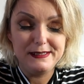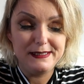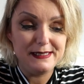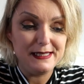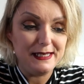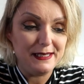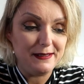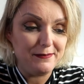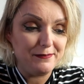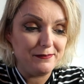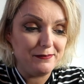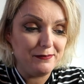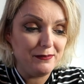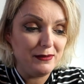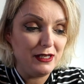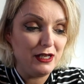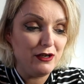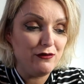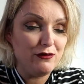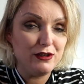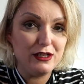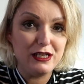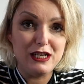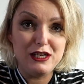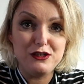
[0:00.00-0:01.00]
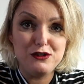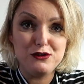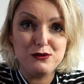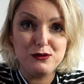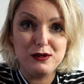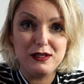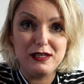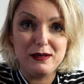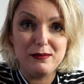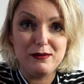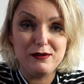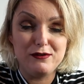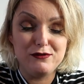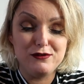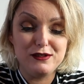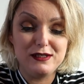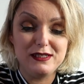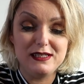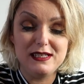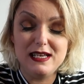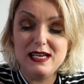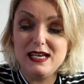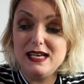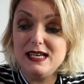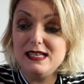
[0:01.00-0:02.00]
Sim, me deu vontade de contar pra
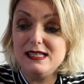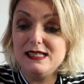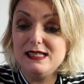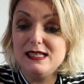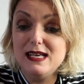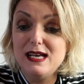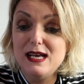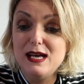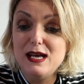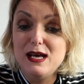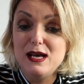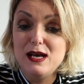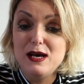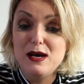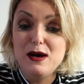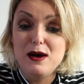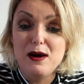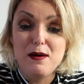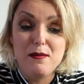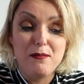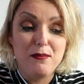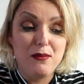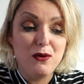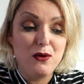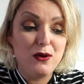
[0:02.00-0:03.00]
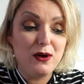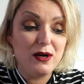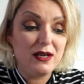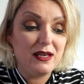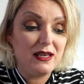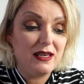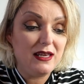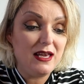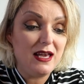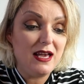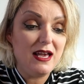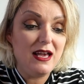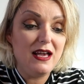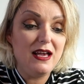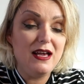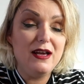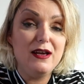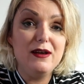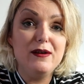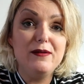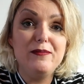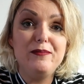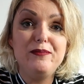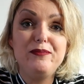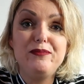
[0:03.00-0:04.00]
vocês,
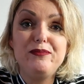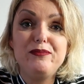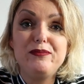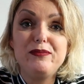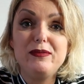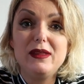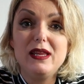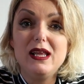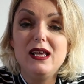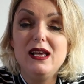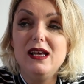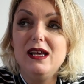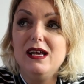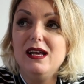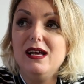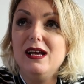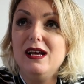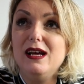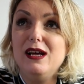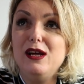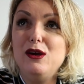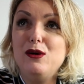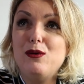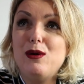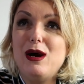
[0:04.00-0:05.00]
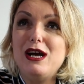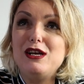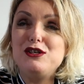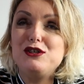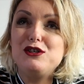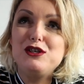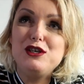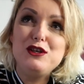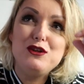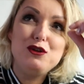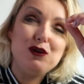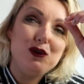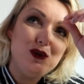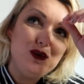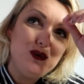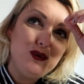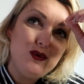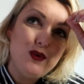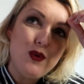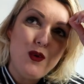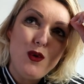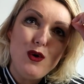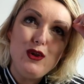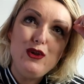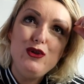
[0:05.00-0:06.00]
porque eu acho que
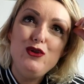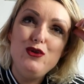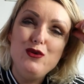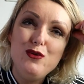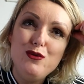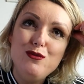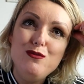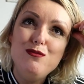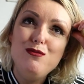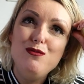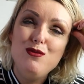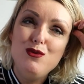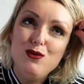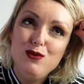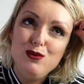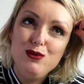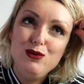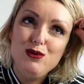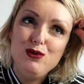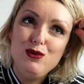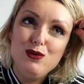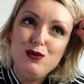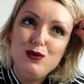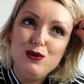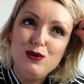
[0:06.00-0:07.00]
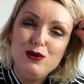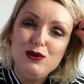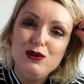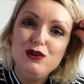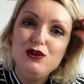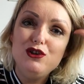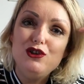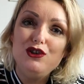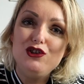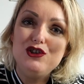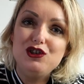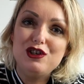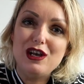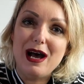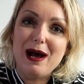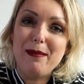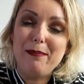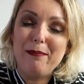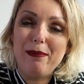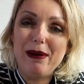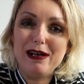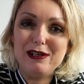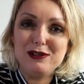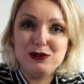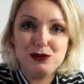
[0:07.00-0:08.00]
todo mundo já
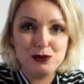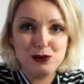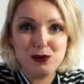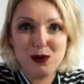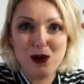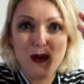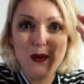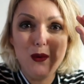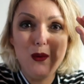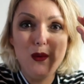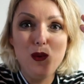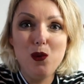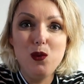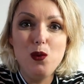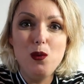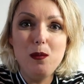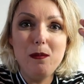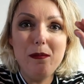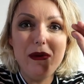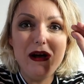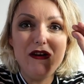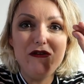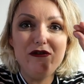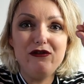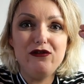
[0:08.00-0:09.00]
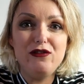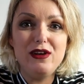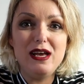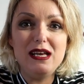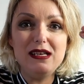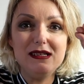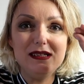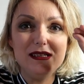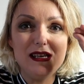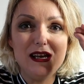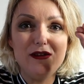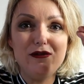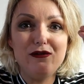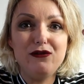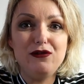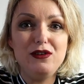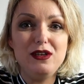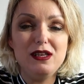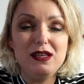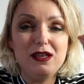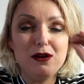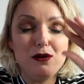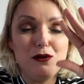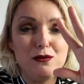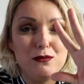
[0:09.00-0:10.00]
passou alguma vez na
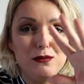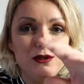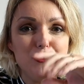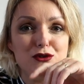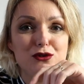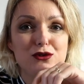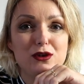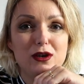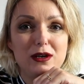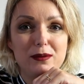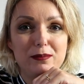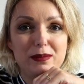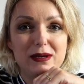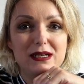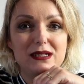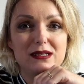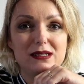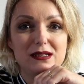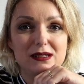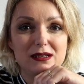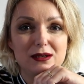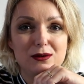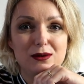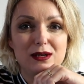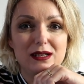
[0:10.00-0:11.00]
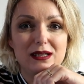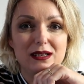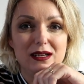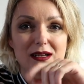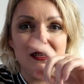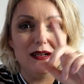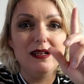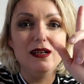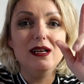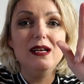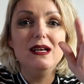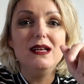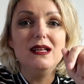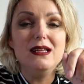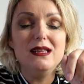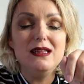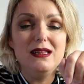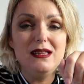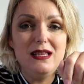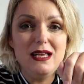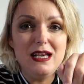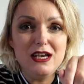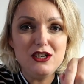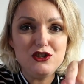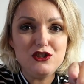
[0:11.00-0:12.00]
vida com uma história parecida com a dela.
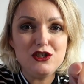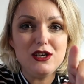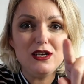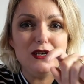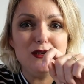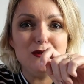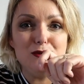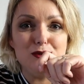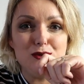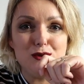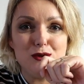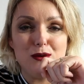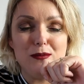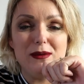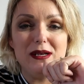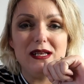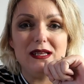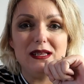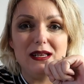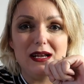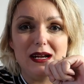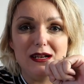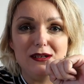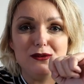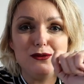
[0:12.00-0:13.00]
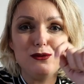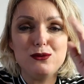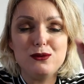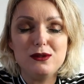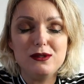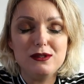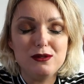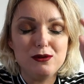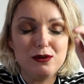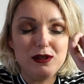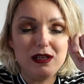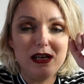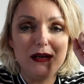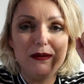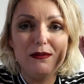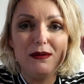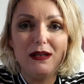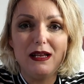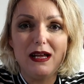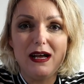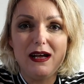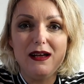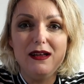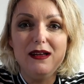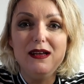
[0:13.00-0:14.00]
Deixa aqui nos comentários quando eu
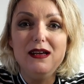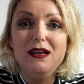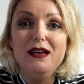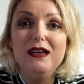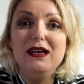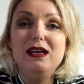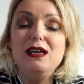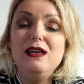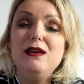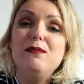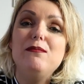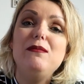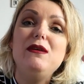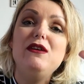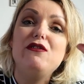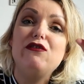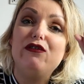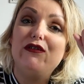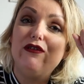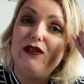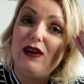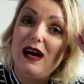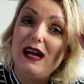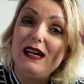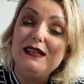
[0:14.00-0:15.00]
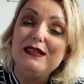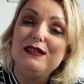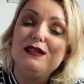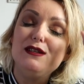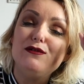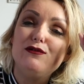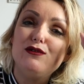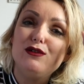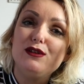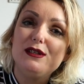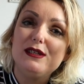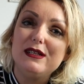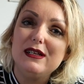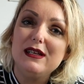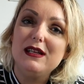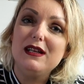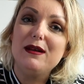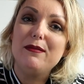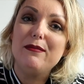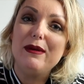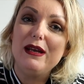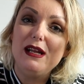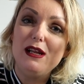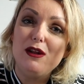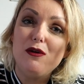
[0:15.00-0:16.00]
terminar e me fale se você
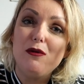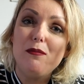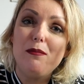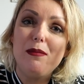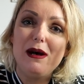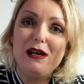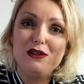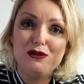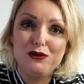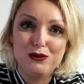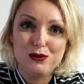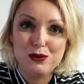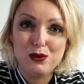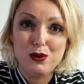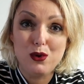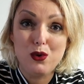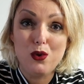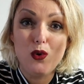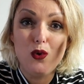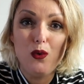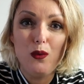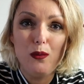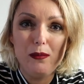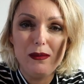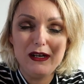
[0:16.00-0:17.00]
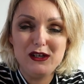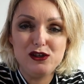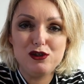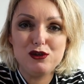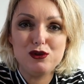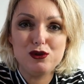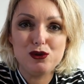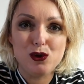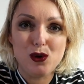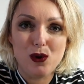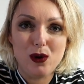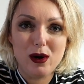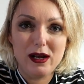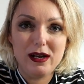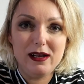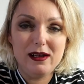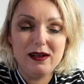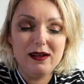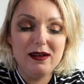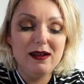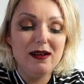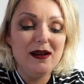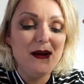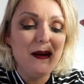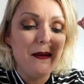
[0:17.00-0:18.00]
também não passou com uma história
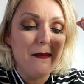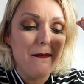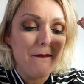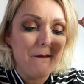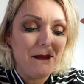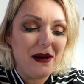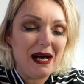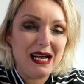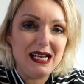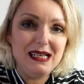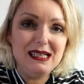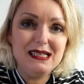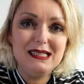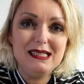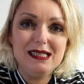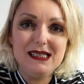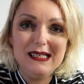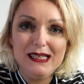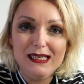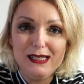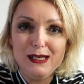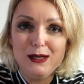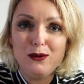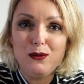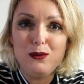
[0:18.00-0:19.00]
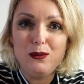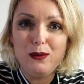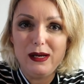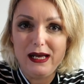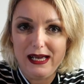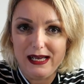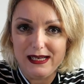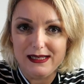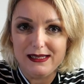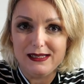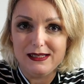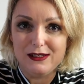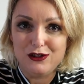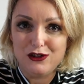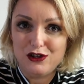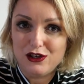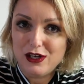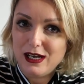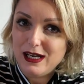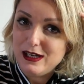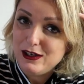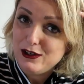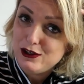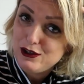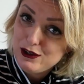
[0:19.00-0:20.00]
parecida com essa,
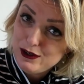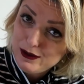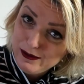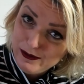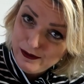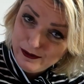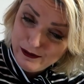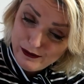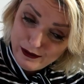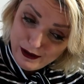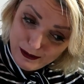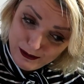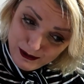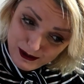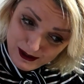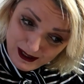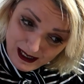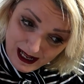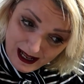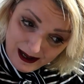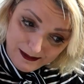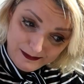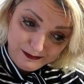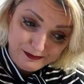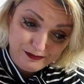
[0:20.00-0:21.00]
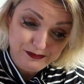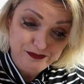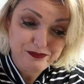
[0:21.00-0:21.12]
gente. Vamos lá.